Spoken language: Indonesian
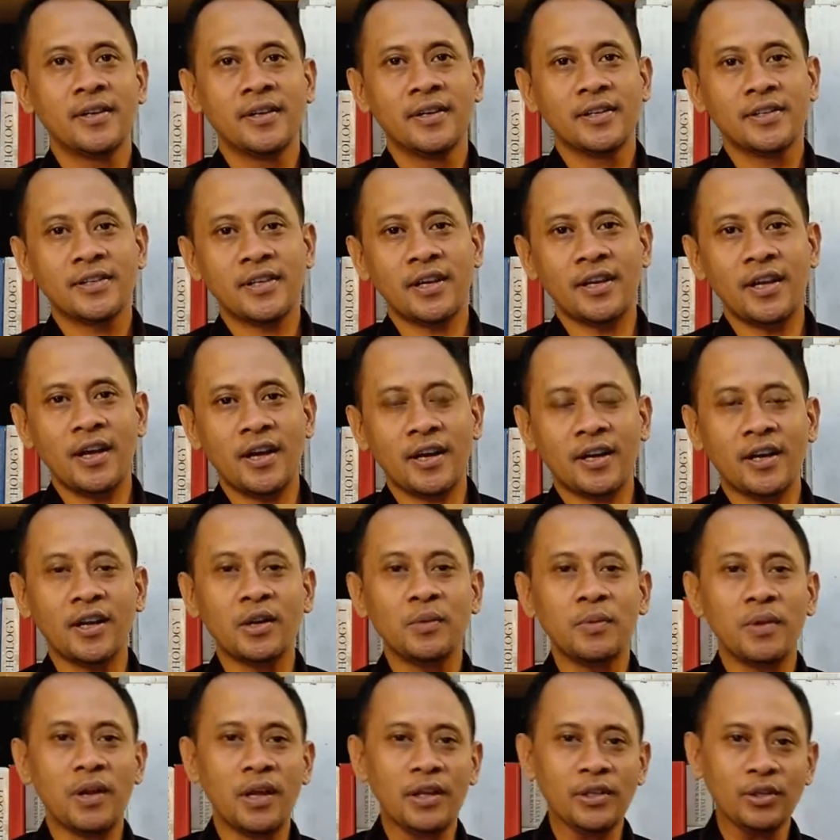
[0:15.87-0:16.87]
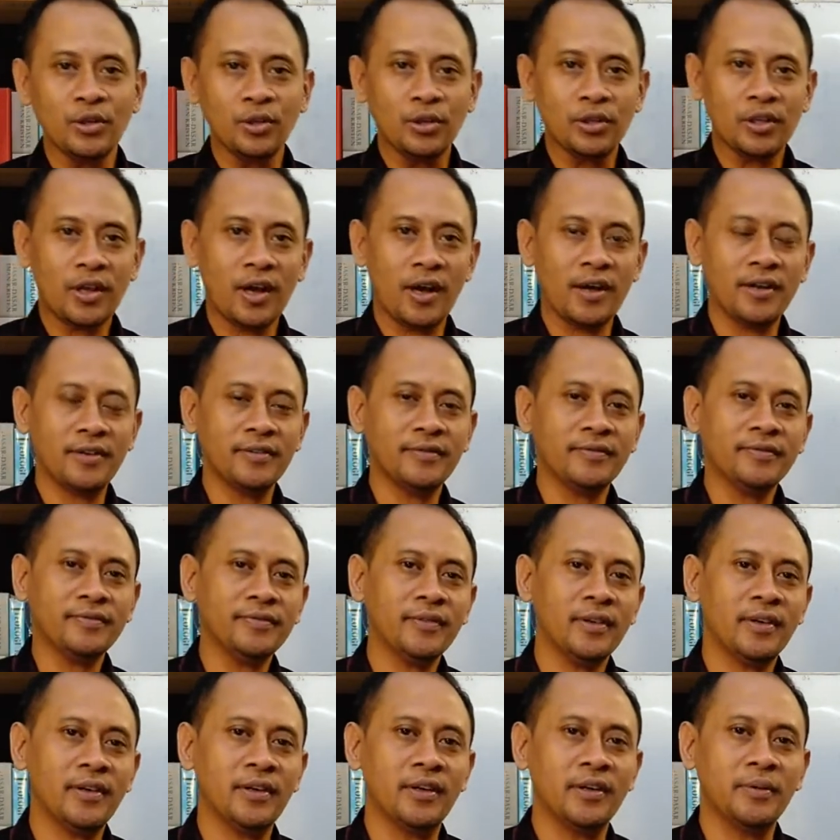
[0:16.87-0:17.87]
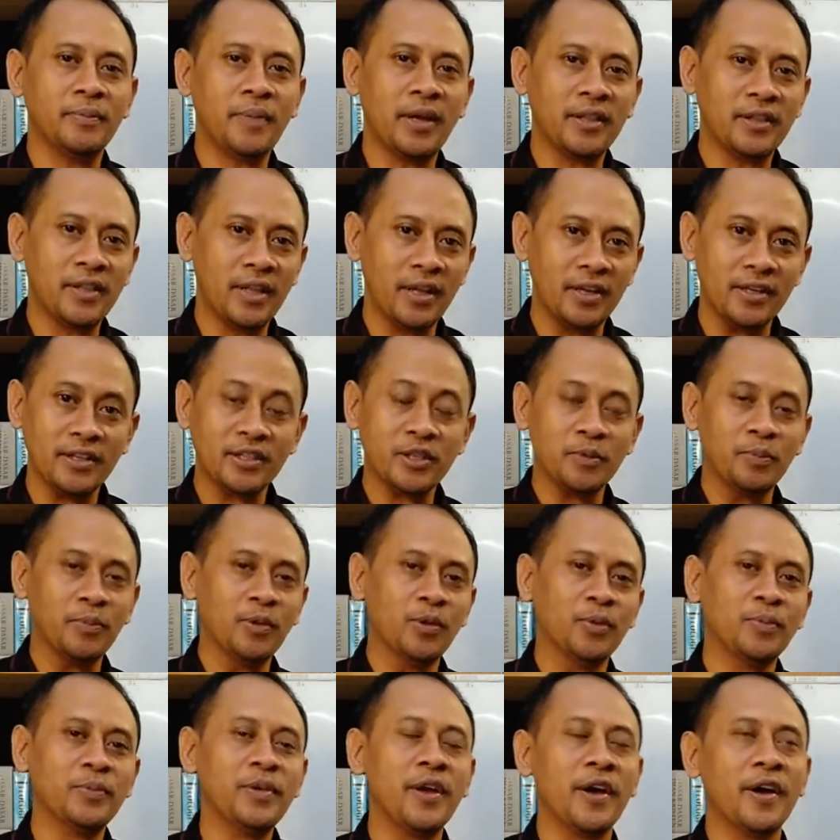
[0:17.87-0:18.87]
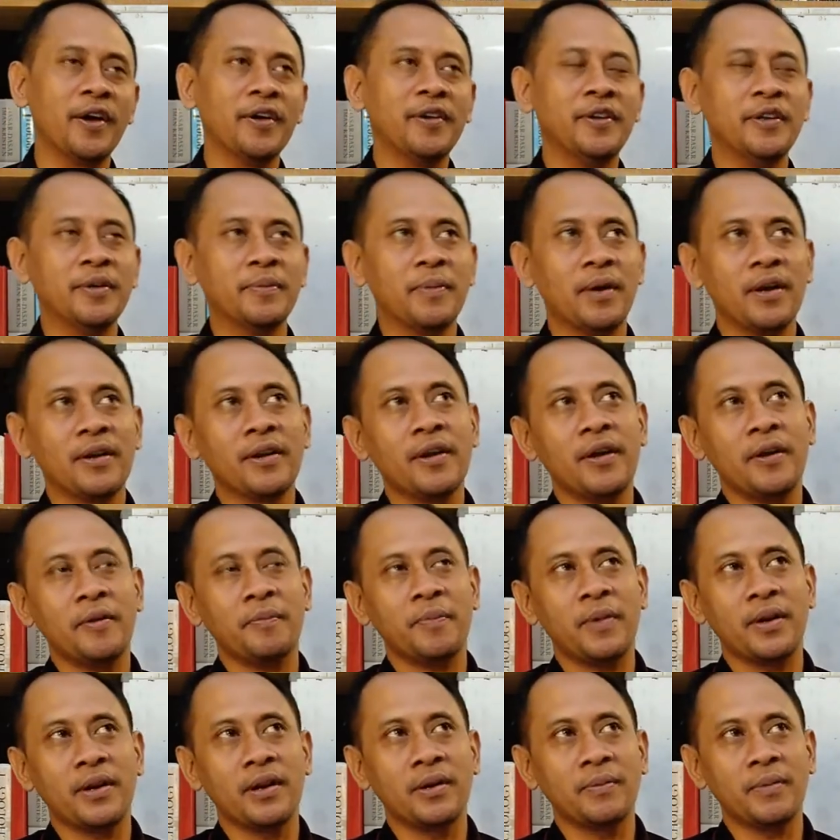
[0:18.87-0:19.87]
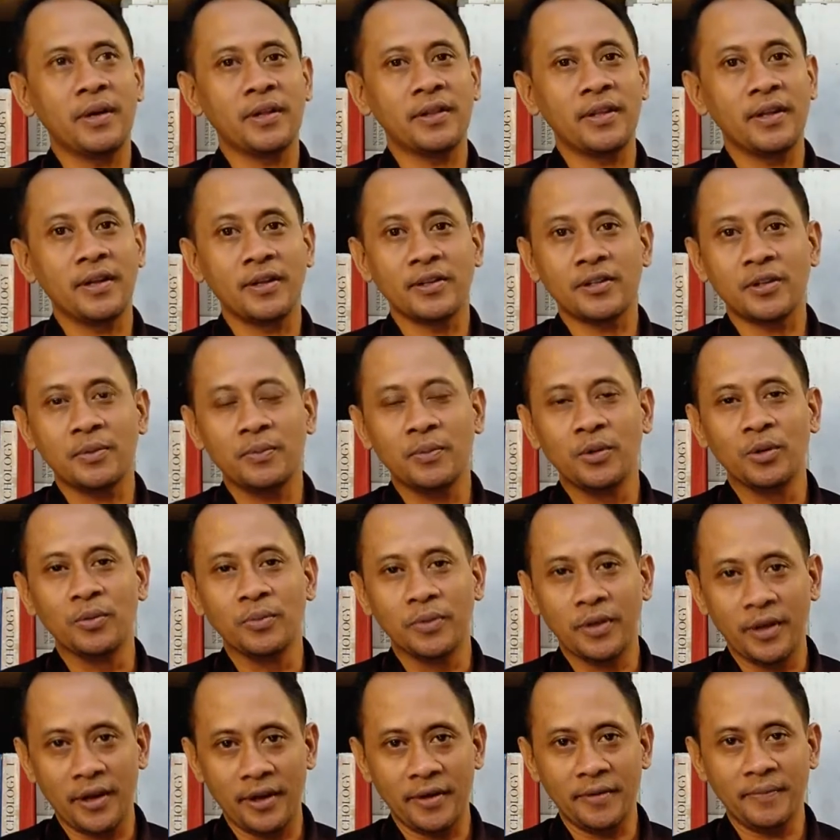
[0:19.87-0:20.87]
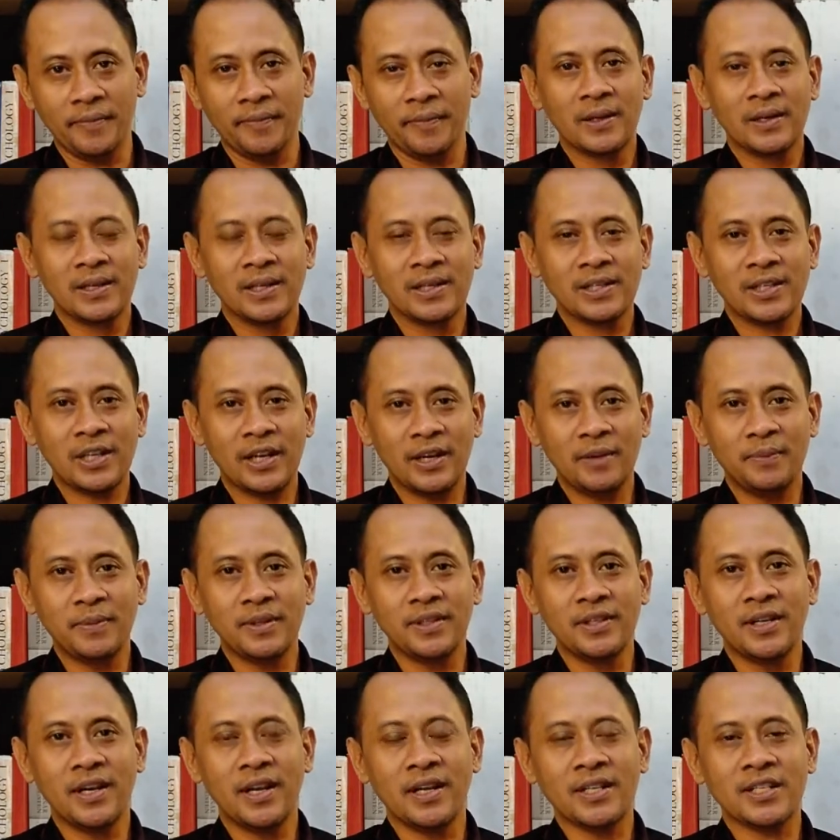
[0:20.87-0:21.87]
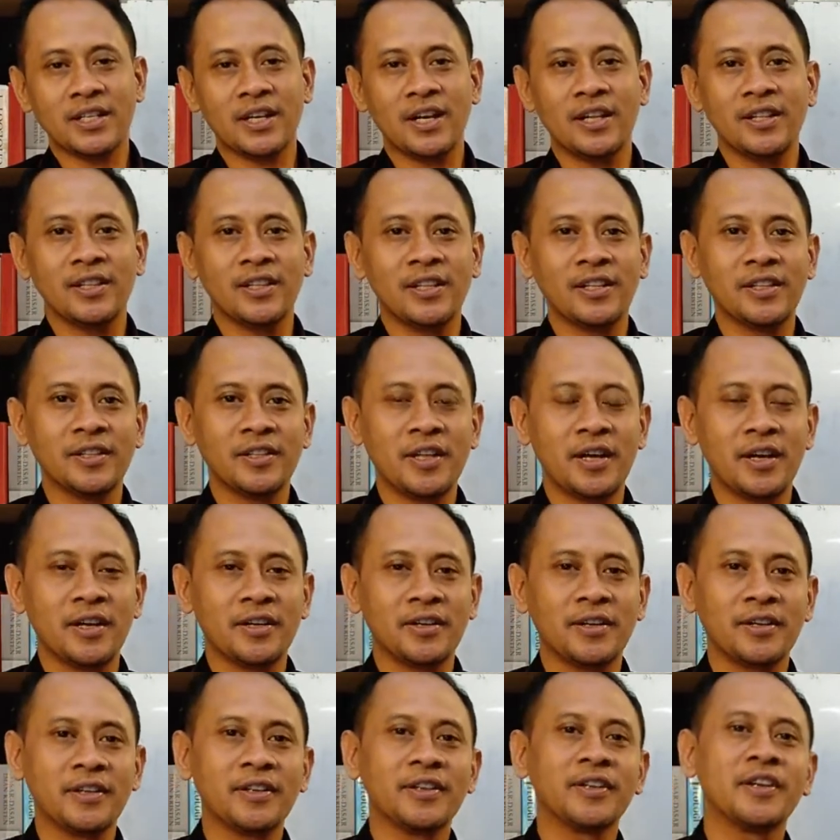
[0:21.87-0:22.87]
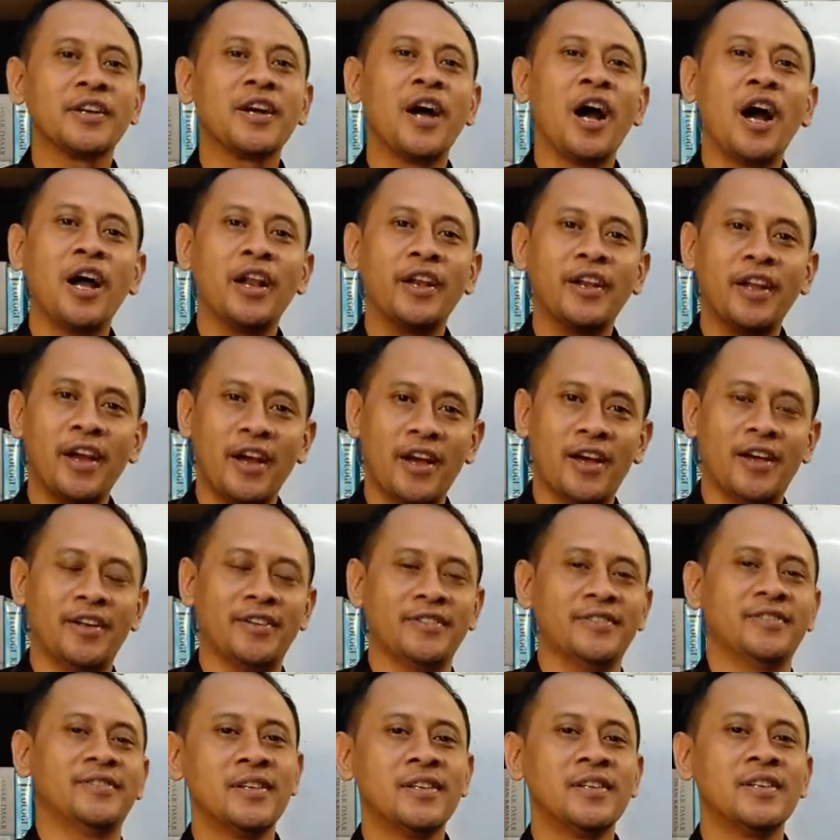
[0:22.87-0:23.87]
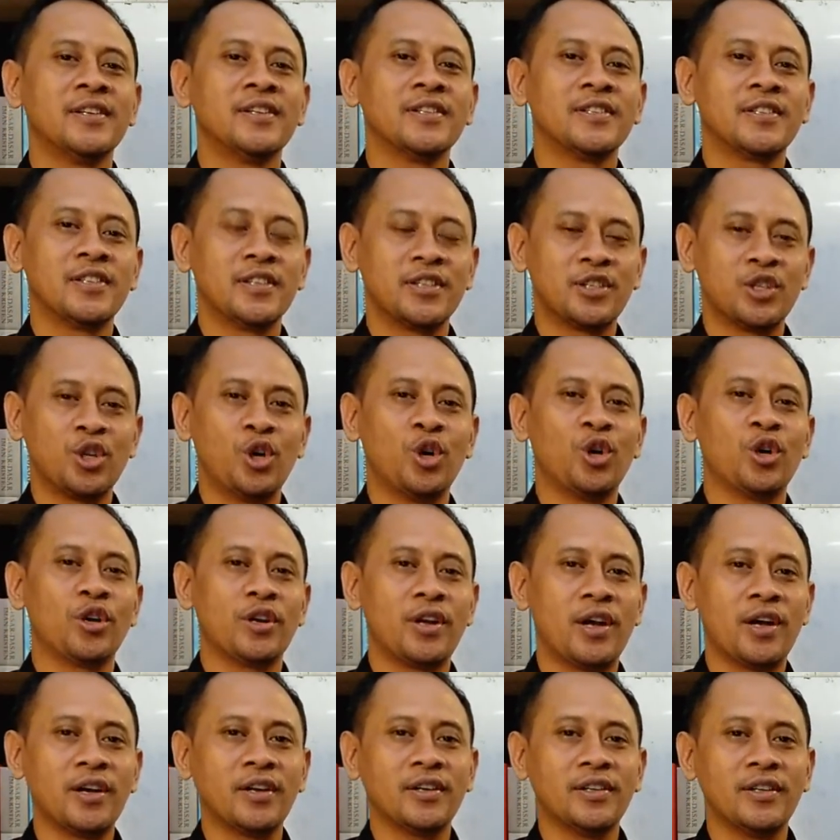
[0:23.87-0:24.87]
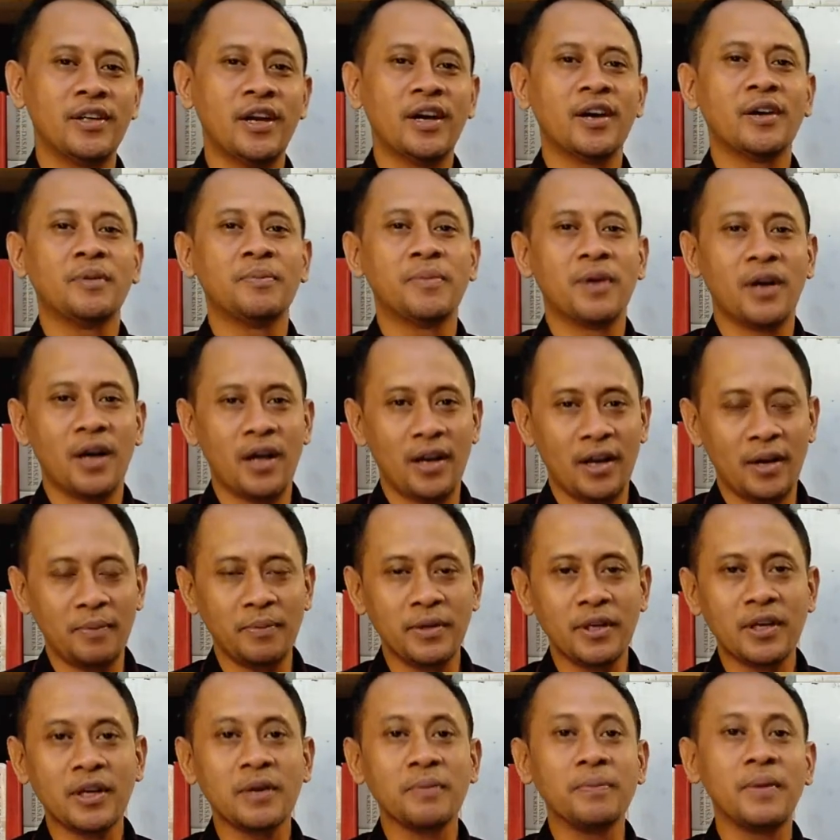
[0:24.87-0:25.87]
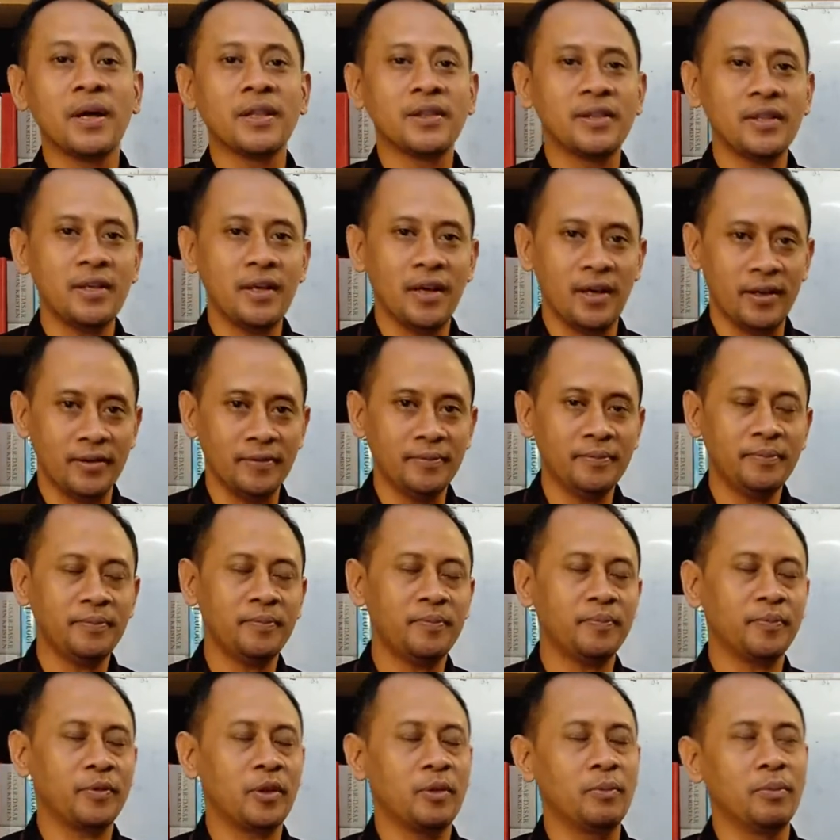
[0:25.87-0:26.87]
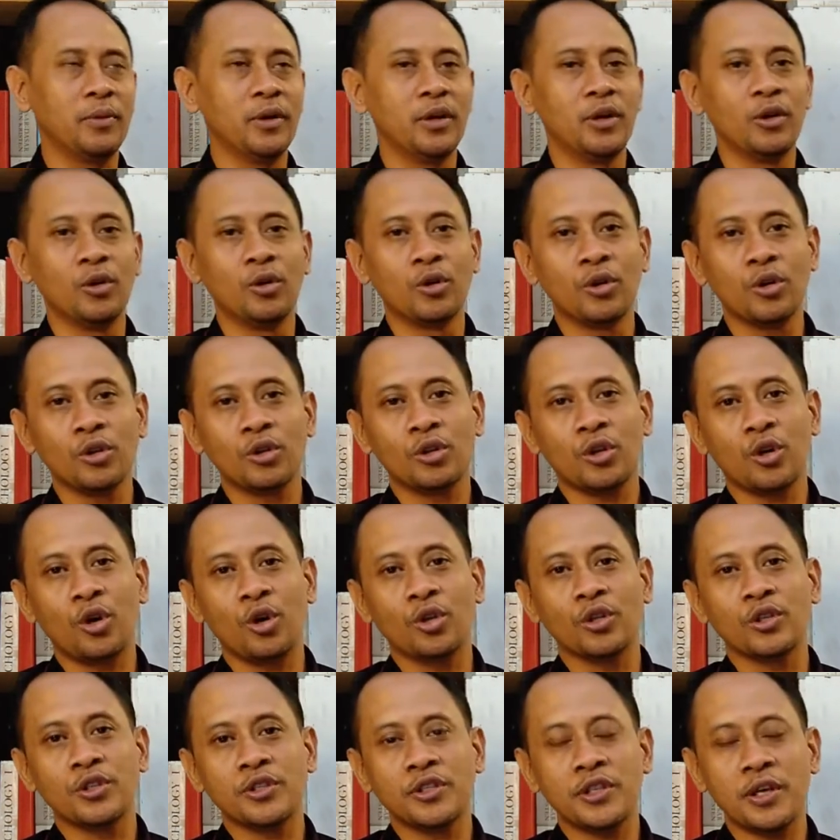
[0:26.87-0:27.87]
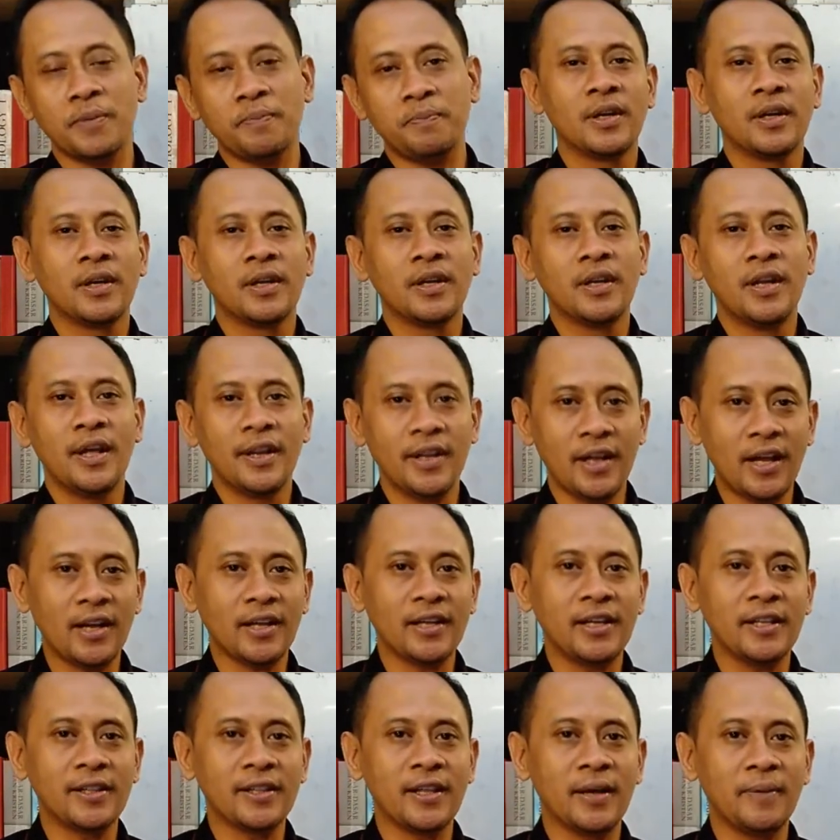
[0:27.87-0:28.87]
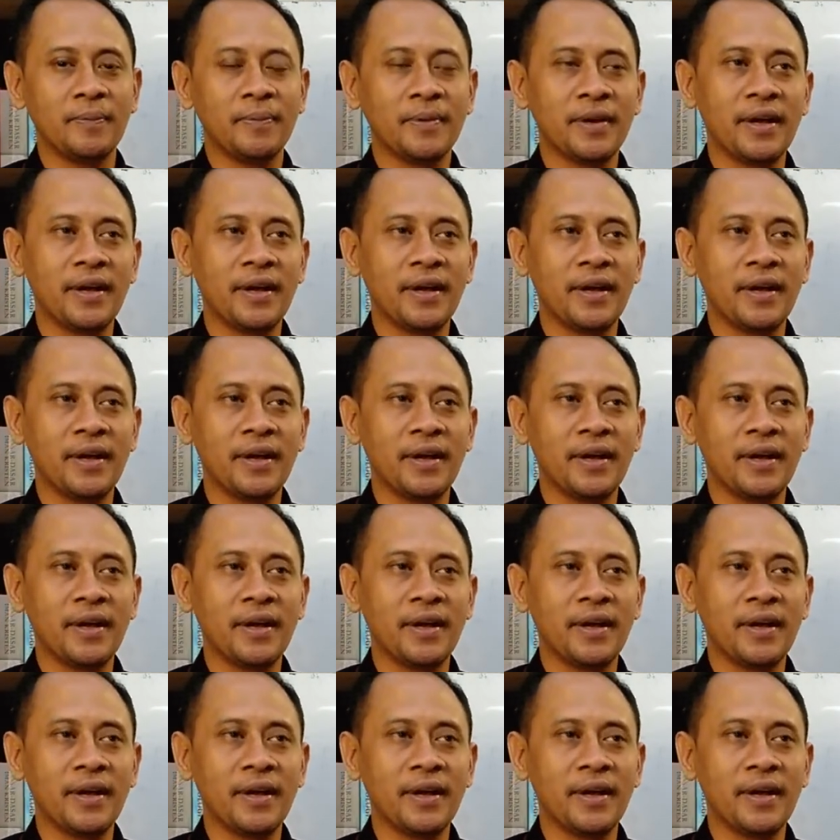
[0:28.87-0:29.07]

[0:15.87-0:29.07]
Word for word: Saya akan melanjutkan uh, materi sebelumnya, di mana pada materi sebelumnya saya menjelaskan tentang keadaan seseorang yang mengalami kematian menurut konsep dari Alkitab.